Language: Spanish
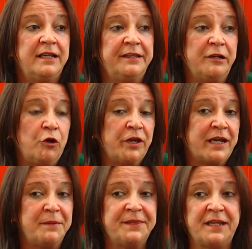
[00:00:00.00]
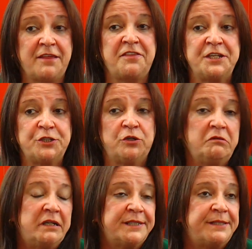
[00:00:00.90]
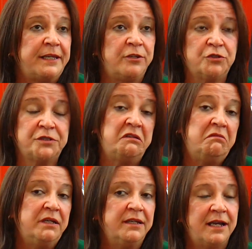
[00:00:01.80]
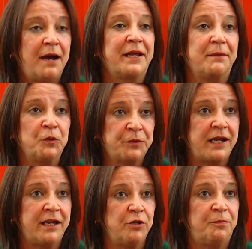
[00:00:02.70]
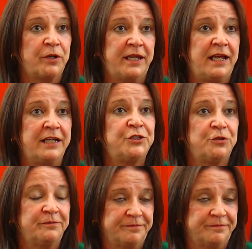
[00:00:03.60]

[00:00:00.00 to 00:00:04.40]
Eh, lógicamente la decisión es de ellos y habrá que preguntarles a ellos por qué la han hecho.